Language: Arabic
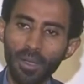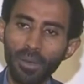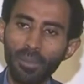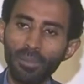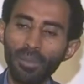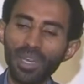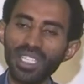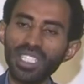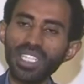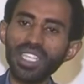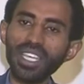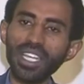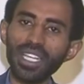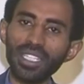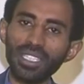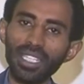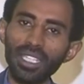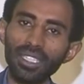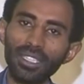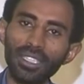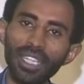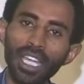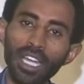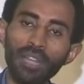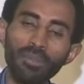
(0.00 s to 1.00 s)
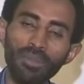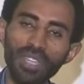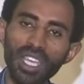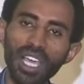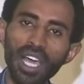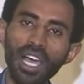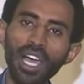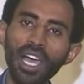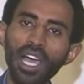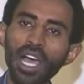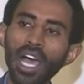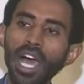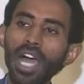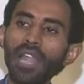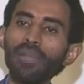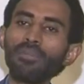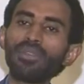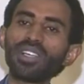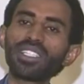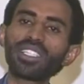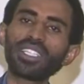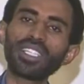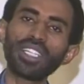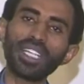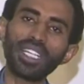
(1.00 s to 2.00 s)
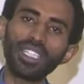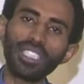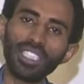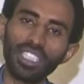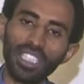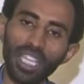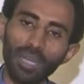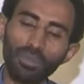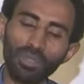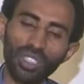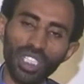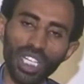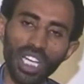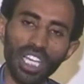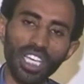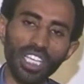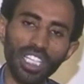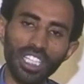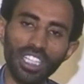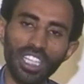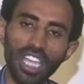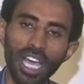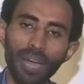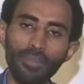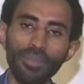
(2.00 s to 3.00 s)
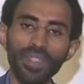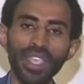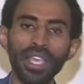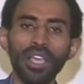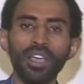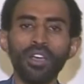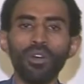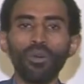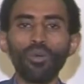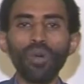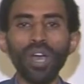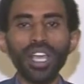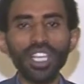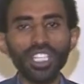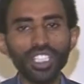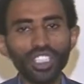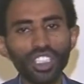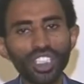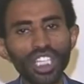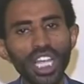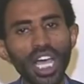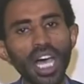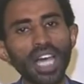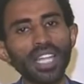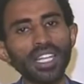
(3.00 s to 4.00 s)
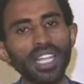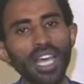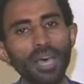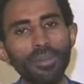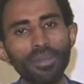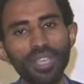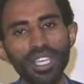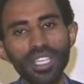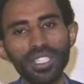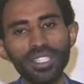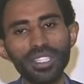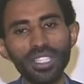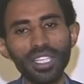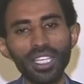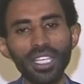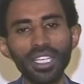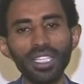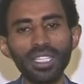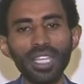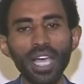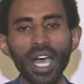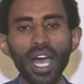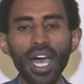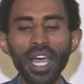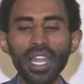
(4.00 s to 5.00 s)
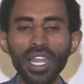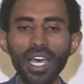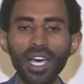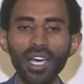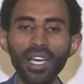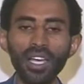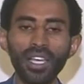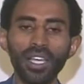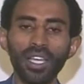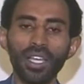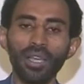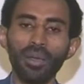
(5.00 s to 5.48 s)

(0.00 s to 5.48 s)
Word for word: مسيرة التنمية المسيرة دي تمشي لقدام وإن شاء الله بإذنه تعالى